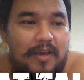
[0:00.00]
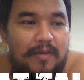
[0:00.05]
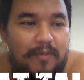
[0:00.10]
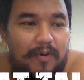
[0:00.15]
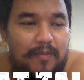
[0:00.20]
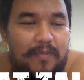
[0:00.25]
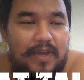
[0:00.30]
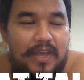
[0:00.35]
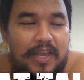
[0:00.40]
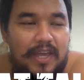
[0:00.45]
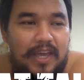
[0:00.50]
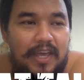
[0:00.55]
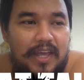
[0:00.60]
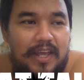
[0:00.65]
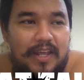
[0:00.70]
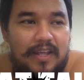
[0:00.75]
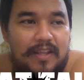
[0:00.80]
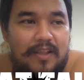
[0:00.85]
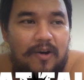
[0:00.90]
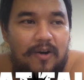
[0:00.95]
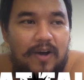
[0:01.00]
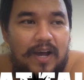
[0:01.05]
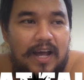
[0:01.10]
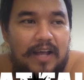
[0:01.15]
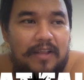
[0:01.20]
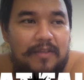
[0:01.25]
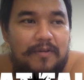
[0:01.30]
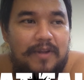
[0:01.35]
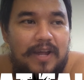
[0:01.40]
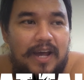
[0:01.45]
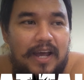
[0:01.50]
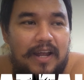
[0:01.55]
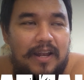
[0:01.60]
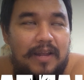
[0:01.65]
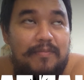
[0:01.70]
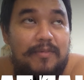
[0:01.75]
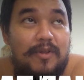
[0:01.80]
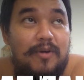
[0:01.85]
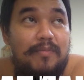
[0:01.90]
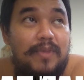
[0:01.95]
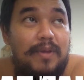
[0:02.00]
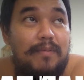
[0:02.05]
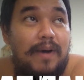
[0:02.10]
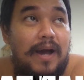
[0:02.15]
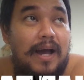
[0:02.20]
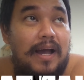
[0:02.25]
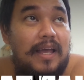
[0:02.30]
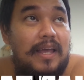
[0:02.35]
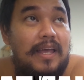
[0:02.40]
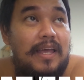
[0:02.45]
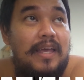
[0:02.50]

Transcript: พอเมื่อกี้สองครั้งสุดท้ายเริ่มต้องมีพัก